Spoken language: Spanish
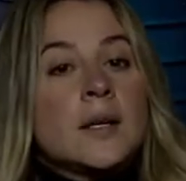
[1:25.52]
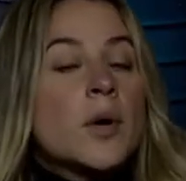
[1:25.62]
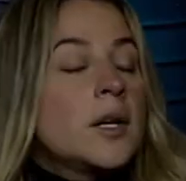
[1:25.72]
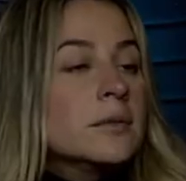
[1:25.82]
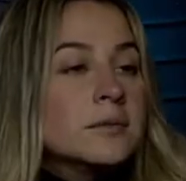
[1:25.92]
y
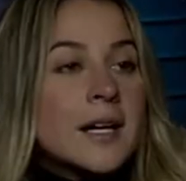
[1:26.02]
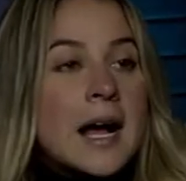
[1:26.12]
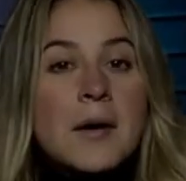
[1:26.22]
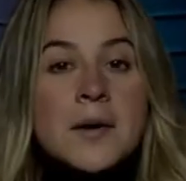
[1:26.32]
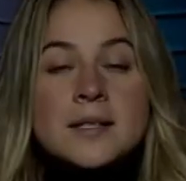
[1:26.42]
bueno,
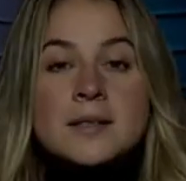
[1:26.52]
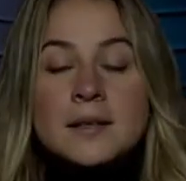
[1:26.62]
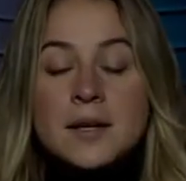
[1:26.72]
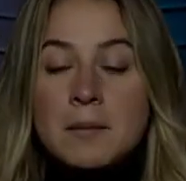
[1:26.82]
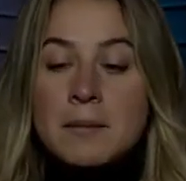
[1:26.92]
cada vez
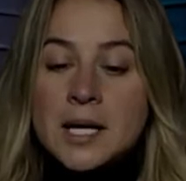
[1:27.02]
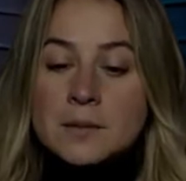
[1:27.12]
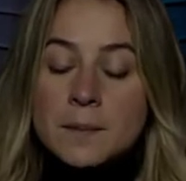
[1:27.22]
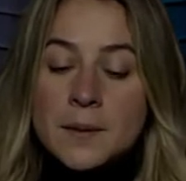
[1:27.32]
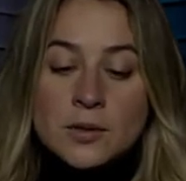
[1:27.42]

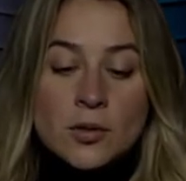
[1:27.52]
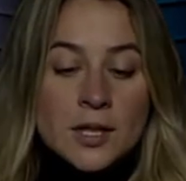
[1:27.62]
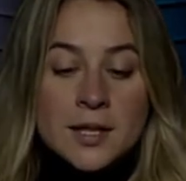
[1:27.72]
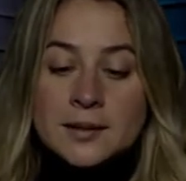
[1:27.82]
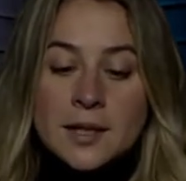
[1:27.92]
más me
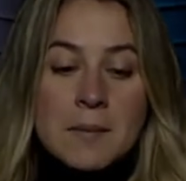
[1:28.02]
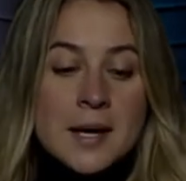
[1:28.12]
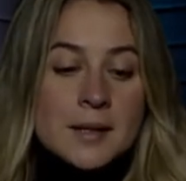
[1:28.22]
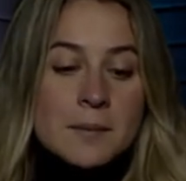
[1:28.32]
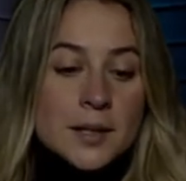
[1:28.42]
apasiona y entre
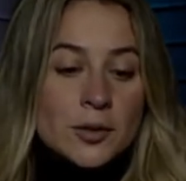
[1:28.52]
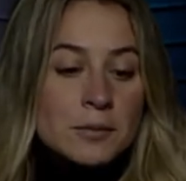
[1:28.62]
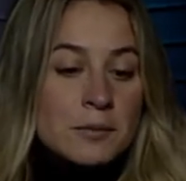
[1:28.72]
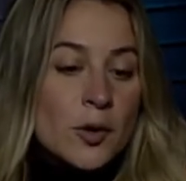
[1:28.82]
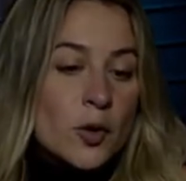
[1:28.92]
más
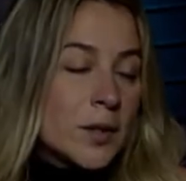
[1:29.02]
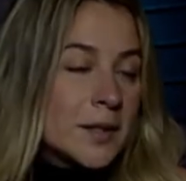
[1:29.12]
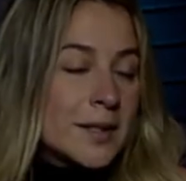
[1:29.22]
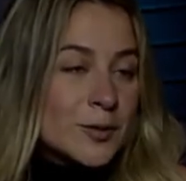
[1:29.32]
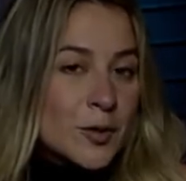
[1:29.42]
aprendo me doy
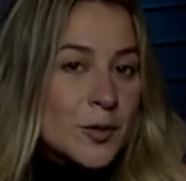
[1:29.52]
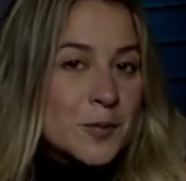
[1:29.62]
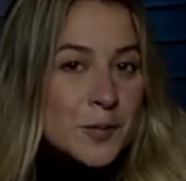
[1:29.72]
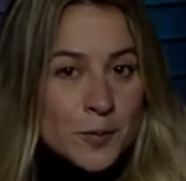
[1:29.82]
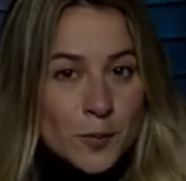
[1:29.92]
cuenta que
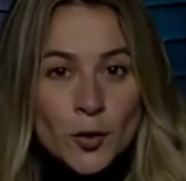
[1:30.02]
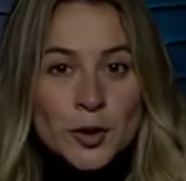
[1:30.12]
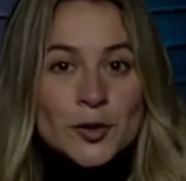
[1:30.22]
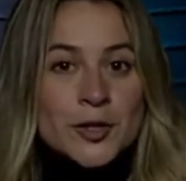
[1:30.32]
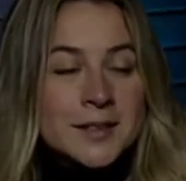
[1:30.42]
soy
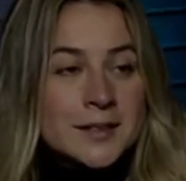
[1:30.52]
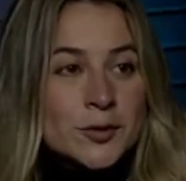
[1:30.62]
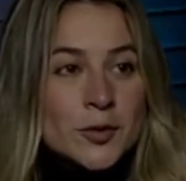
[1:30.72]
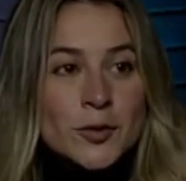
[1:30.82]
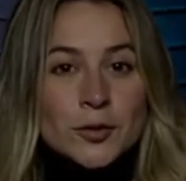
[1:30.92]
muy
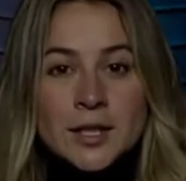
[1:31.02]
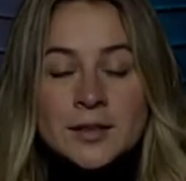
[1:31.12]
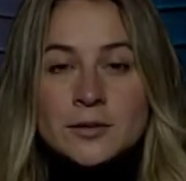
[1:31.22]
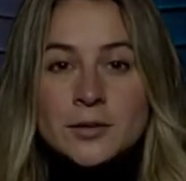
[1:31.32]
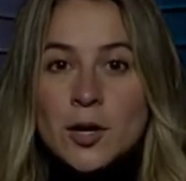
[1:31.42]
ignorante, soy
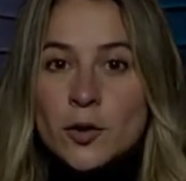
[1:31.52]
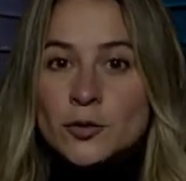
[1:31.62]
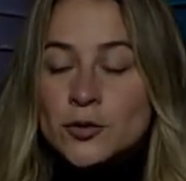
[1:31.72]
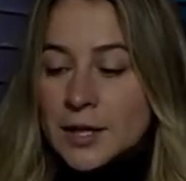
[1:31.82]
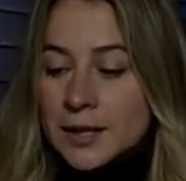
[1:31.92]
una
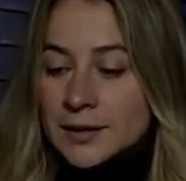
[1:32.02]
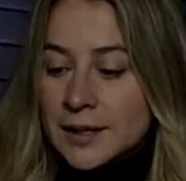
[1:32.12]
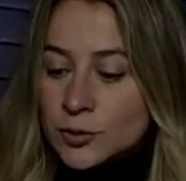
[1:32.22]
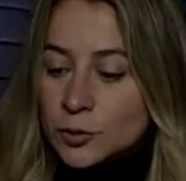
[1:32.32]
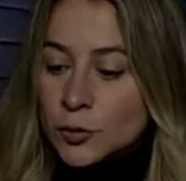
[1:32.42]

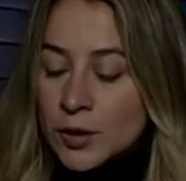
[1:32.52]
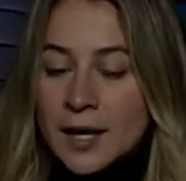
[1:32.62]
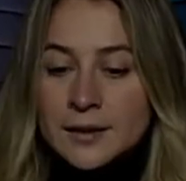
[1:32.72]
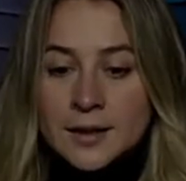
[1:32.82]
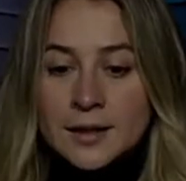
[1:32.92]
constante
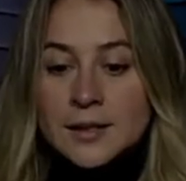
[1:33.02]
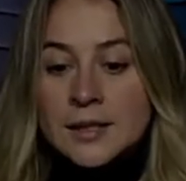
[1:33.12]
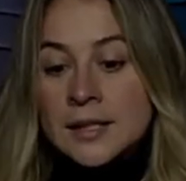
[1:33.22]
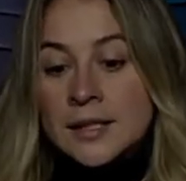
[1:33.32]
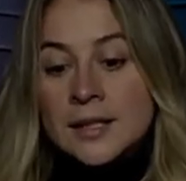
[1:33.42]
estudiante
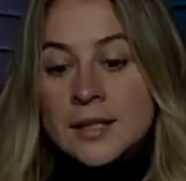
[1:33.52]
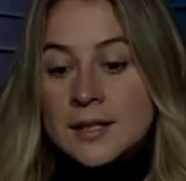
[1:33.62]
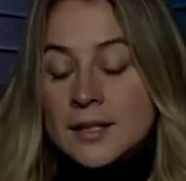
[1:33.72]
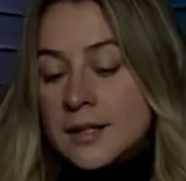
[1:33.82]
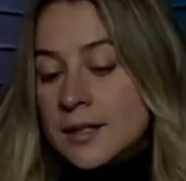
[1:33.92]

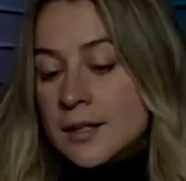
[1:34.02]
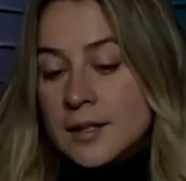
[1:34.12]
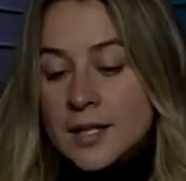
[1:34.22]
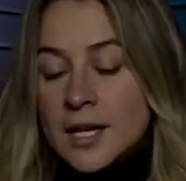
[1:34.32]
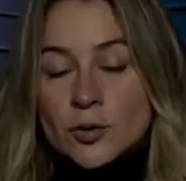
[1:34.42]

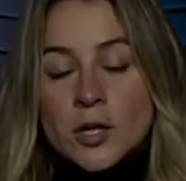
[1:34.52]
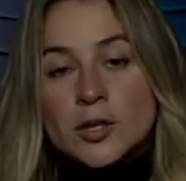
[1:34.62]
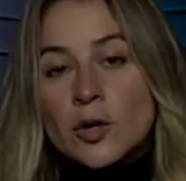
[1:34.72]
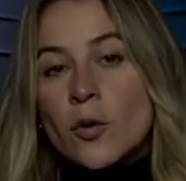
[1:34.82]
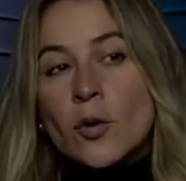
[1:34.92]
y eso
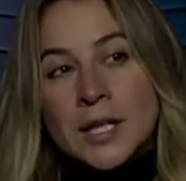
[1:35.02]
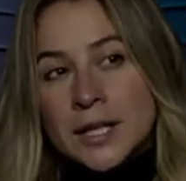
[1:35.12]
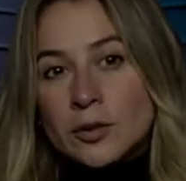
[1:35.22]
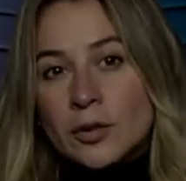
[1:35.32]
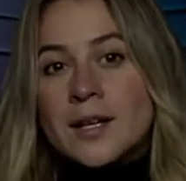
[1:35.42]
es lo
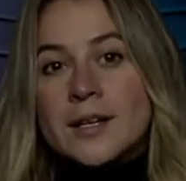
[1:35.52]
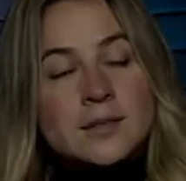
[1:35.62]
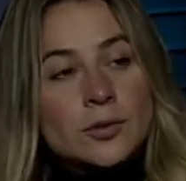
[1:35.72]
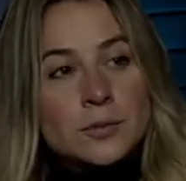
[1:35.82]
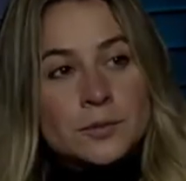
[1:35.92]
bonito de
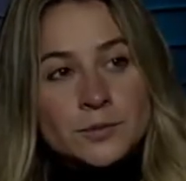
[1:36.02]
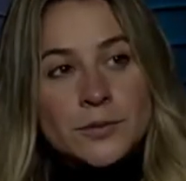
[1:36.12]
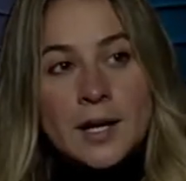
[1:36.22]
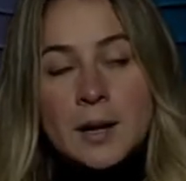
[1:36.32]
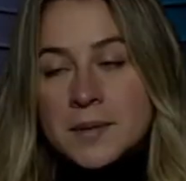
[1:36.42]
esto,
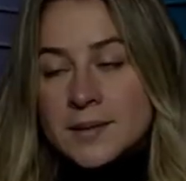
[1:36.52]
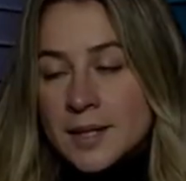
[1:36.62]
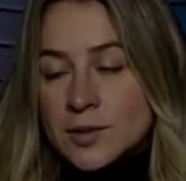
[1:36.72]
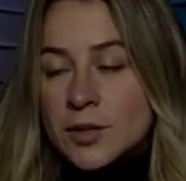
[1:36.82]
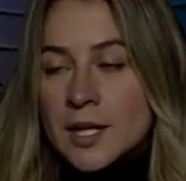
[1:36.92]
de la
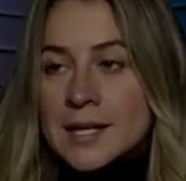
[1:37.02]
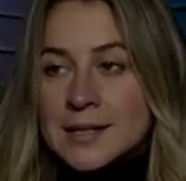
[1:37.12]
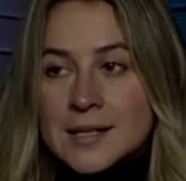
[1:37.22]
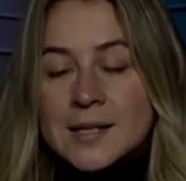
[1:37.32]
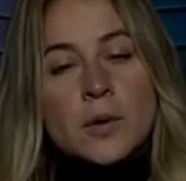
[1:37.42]
investigación y de
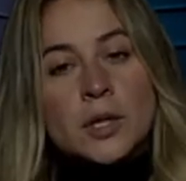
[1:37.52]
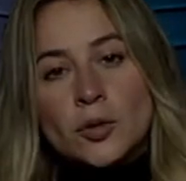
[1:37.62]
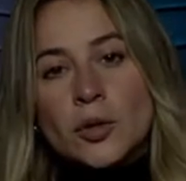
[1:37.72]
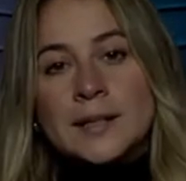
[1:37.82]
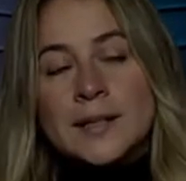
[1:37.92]
la ciencia
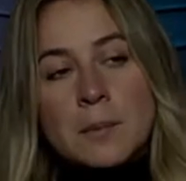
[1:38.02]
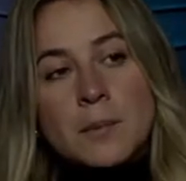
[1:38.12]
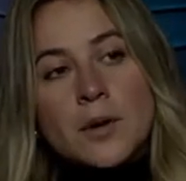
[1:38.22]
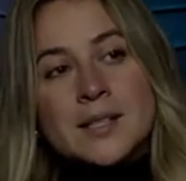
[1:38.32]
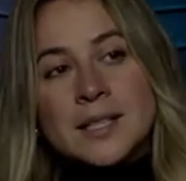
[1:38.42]
porque todo el
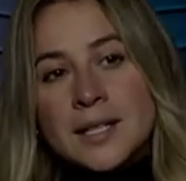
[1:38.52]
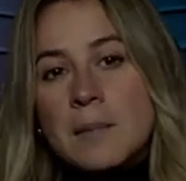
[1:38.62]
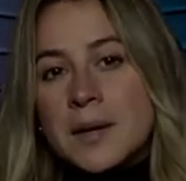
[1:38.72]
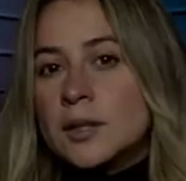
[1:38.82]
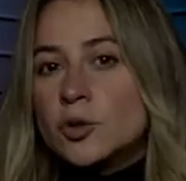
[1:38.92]
tiempo es
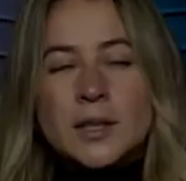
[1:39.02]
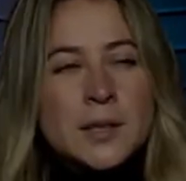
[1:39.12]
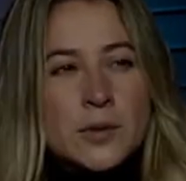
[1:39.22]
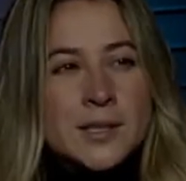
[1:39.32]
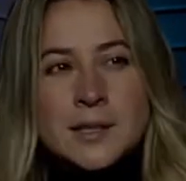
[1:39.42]
dinámica y todo
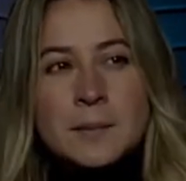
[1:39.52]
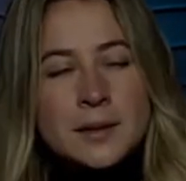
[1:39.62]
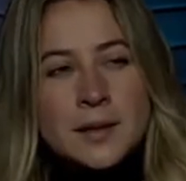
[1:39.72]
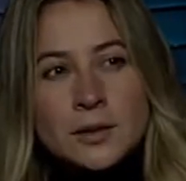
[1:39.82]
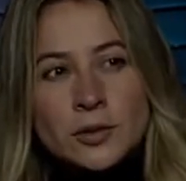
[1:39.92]
el tiempo estás
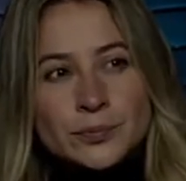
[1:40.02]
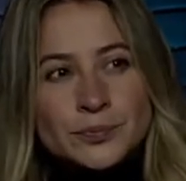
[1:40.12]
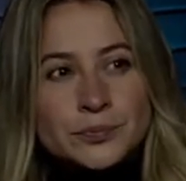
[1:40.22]
aprendiendo.